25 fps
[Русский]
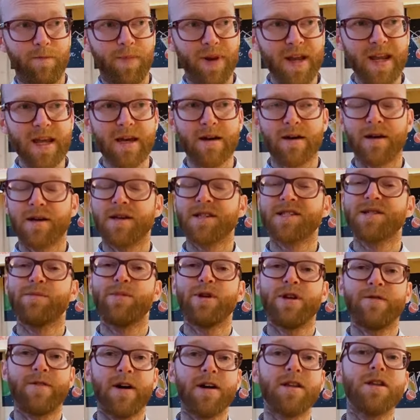при
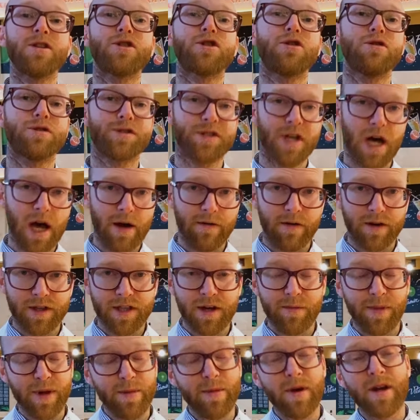заболевании суставов,
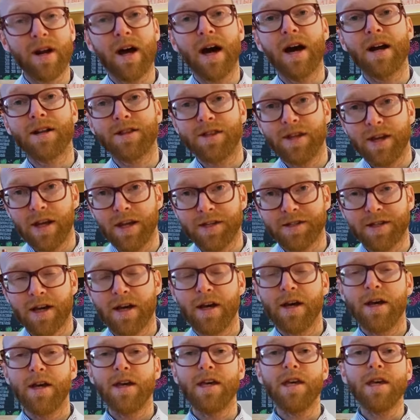например, артрит,
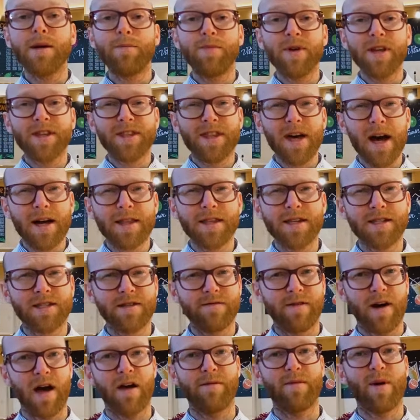и при так
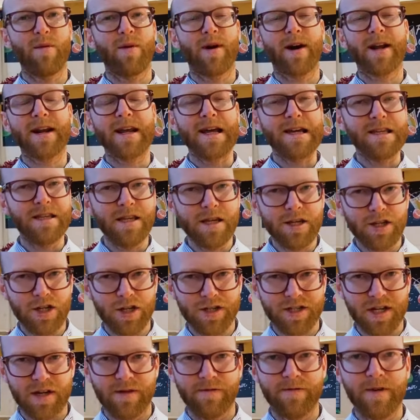называемом
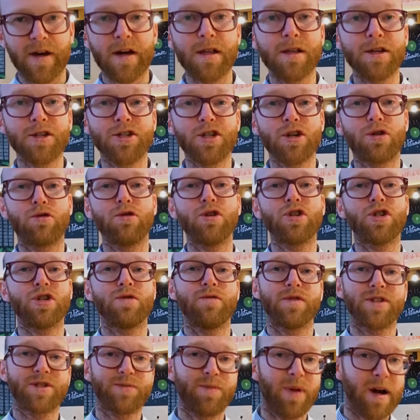хроническом вялотекущем
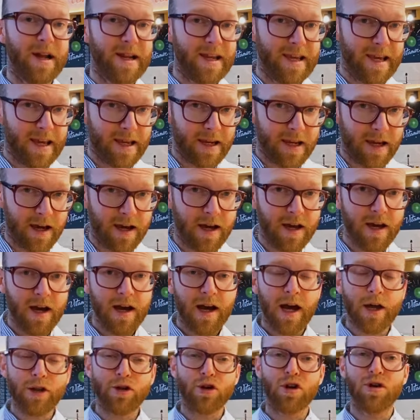воспалении,
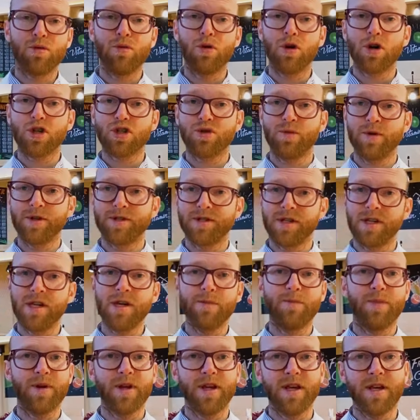которое может быть и
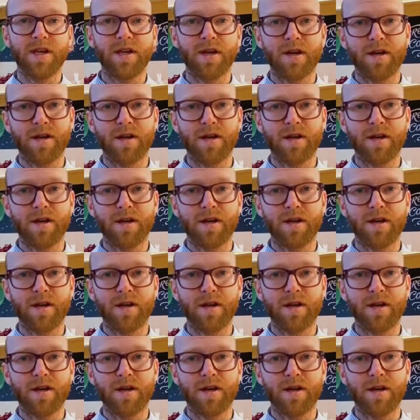при